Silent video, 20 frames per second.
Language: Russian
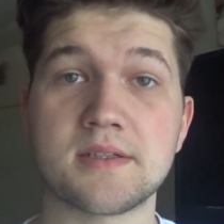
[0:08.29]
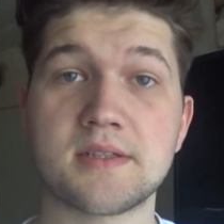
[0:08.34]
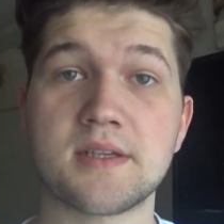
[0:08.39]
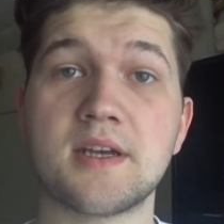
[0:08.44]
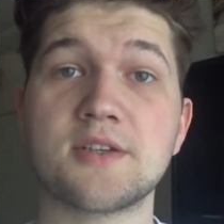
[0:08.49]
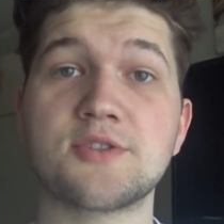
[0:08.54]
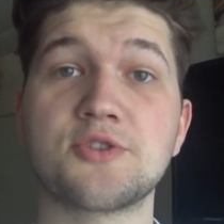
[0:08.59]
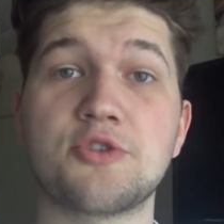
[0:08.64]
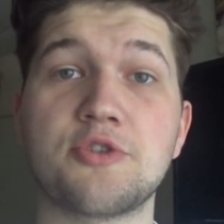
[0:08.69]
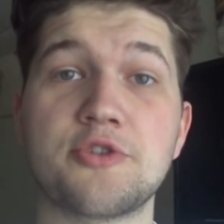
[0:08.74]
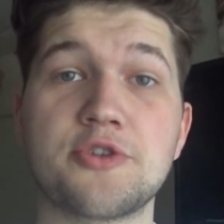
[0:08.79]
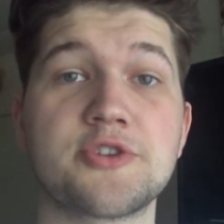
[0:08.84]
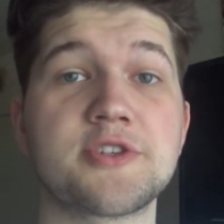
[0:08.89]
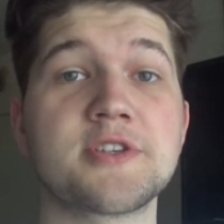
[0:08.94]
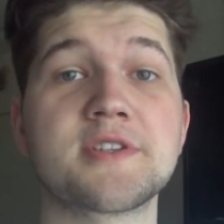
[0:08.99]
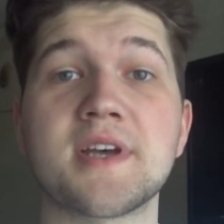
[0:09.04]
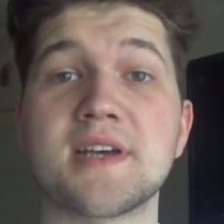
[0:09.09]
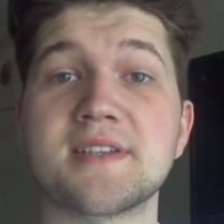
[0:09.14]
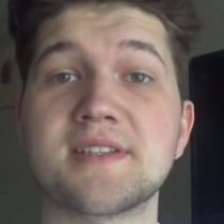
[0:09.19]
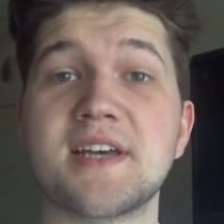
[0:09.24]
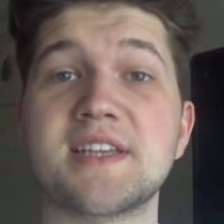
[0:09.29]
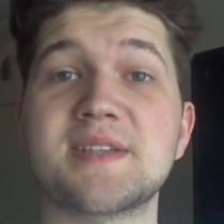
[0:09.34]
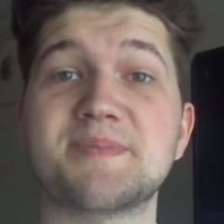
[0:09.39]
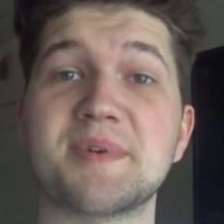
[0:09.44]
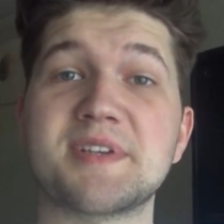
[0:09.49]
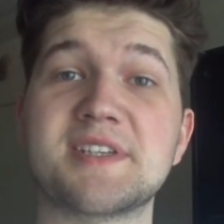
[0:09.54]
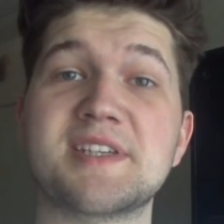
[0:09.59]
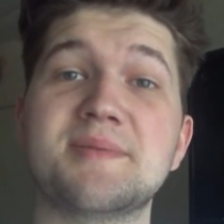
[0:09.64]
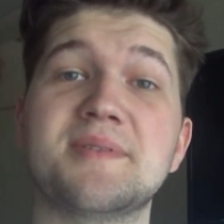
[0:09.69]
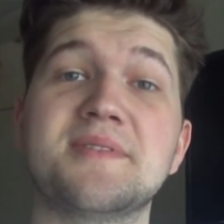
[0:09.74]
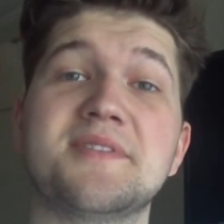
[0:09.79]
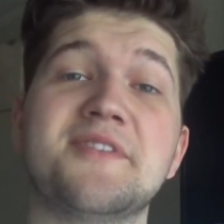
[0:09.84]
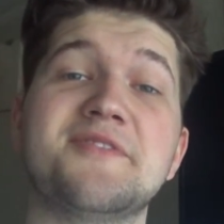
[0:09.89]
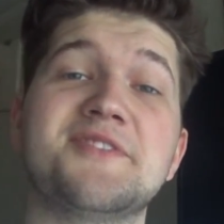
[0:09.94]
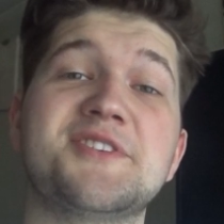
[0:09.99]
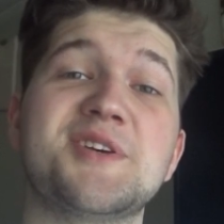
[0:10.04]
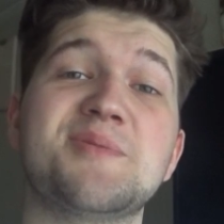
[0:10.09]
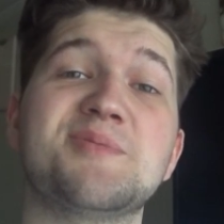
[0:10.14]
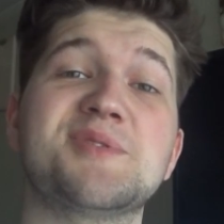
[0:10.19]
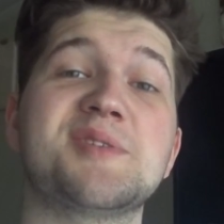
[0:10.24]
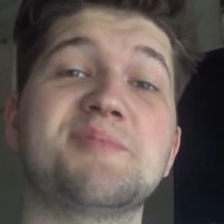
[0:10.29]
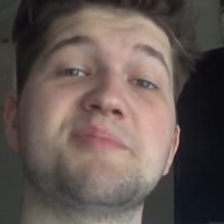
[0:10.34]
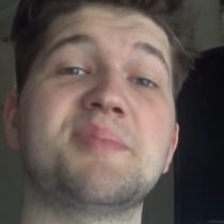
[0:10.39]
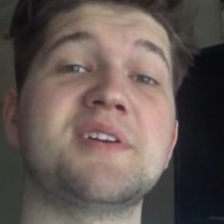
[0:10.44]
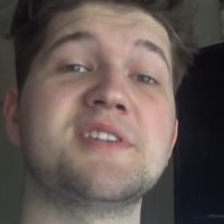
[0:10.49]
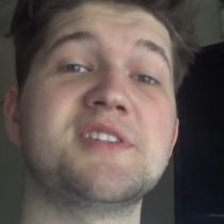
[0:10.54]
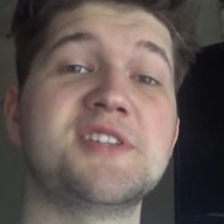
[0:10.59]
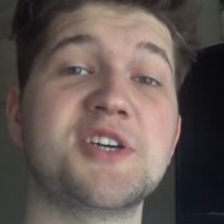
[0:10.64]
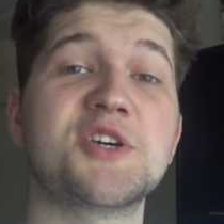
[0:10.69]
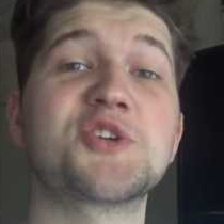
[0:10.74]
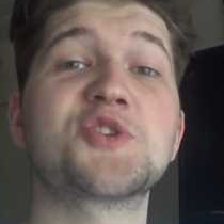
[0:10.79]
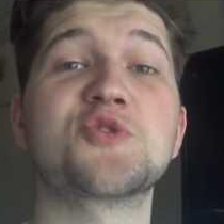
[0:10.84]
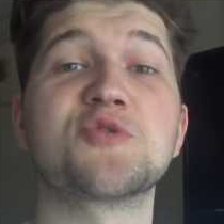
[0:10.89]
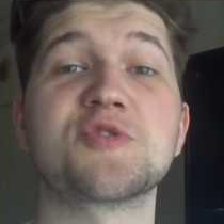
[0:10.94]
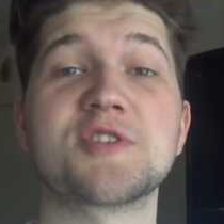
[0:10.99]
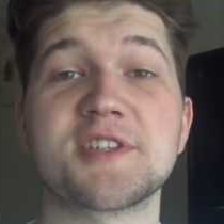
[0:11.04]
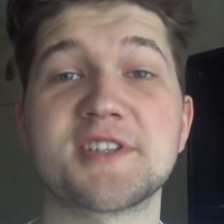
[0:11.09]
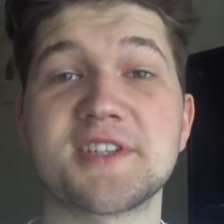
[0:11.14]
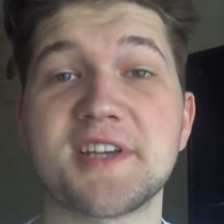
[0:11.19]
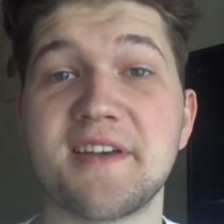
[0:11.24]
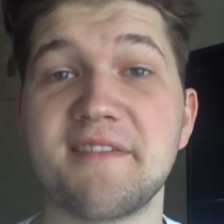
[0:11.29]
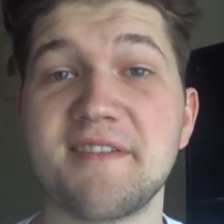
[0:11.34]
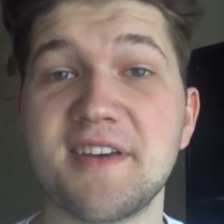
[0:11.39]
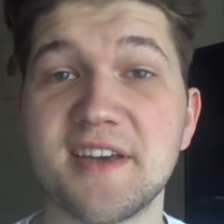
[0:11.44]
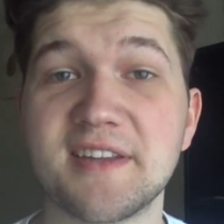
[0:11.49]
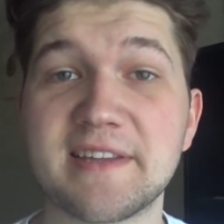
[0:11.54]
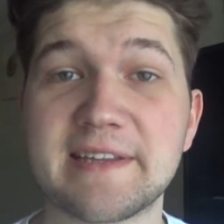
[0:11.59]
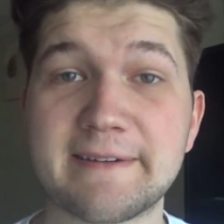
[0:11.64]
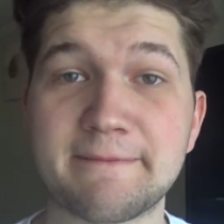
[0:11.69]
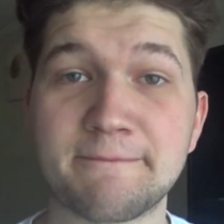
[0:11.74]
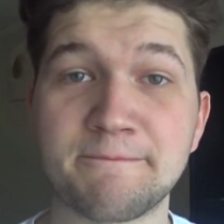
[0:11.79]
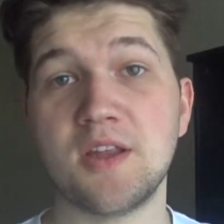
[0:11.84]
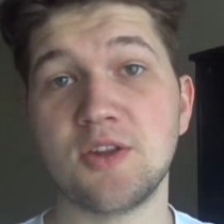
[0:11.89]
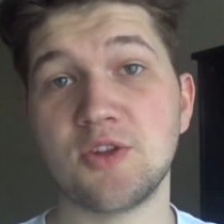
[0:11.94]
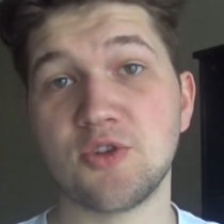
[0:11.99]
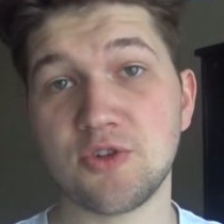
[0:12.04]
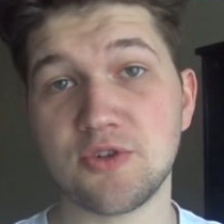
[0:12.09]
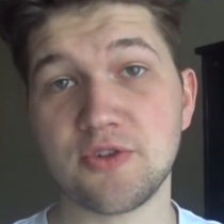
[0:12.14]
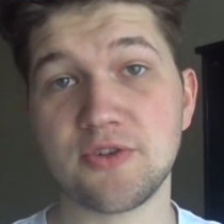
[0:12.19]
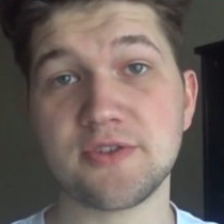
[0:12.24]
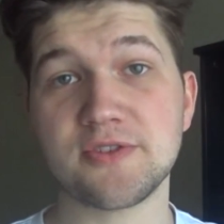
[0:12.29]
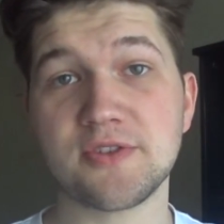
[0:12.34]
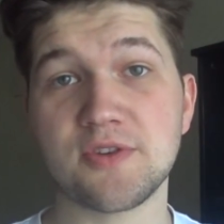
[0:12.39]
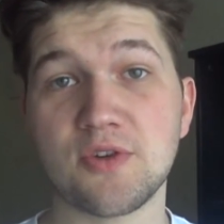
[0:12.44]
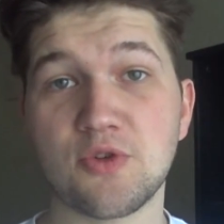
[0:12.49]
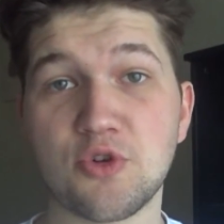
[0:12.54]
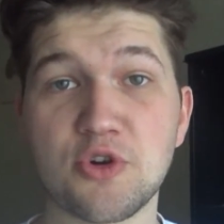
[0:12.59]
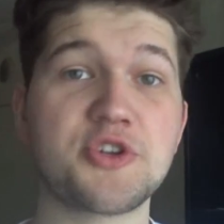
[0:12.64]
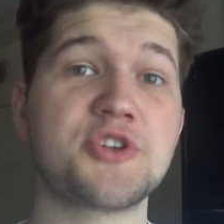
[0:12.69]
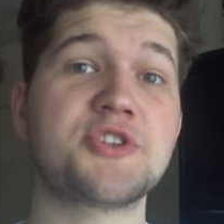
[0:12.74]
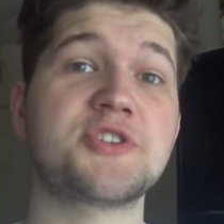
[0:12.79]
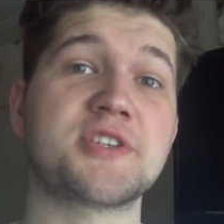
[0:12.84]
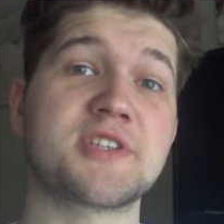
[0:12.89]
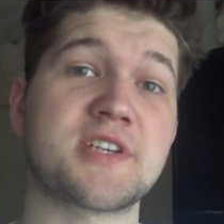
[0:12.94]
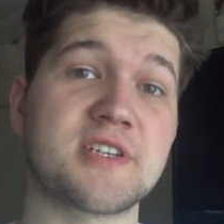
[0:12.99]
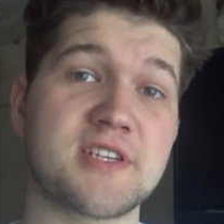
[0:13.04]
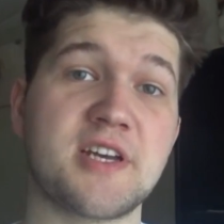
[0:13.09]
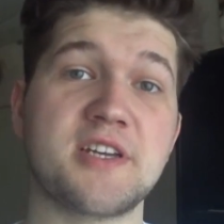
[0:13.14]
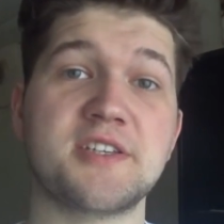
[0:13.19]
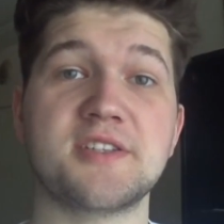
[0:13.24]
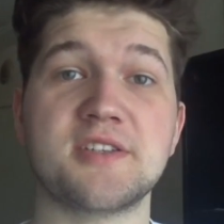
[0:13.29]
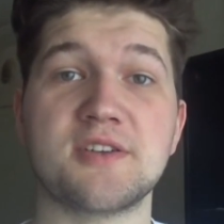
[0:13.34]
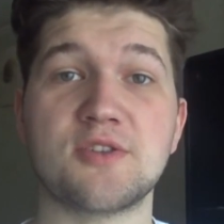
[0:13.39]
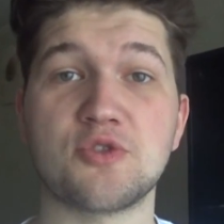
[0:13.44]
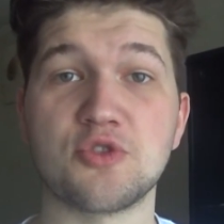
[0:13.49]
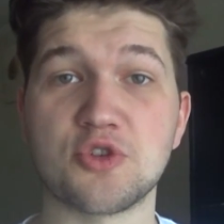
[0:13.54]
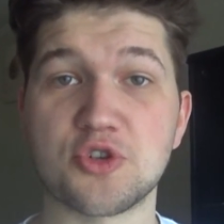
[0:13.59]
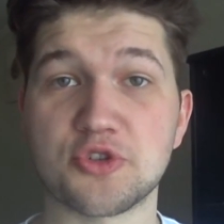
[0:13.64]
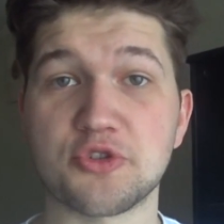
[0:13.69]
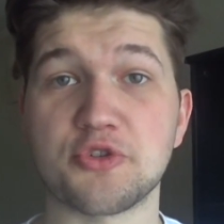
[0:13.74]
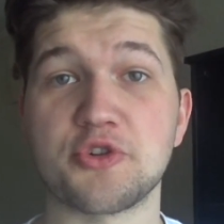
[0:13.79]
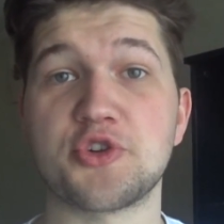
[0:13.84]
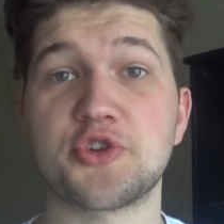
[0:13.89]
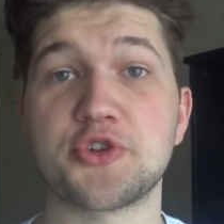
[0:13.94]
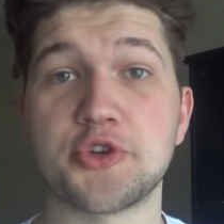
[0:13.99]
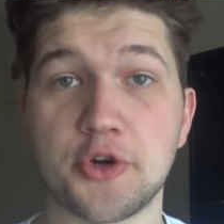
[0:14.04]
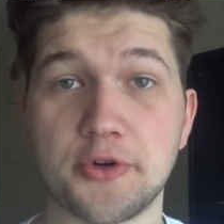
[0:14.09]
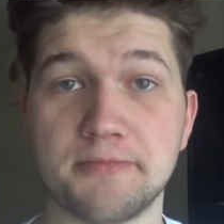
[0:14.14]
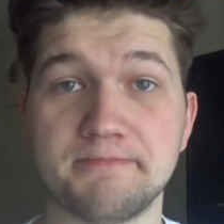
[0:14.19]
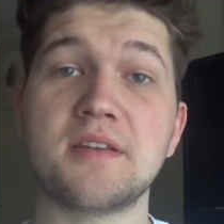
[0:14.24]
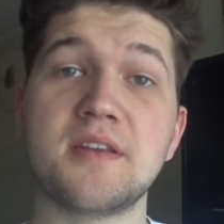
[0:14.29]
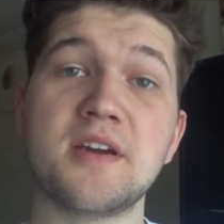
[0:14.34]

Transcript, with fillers: Сразу хочется сказать спасибо вам всем за поддержку, за советы, но хочется сказать кое-что еще.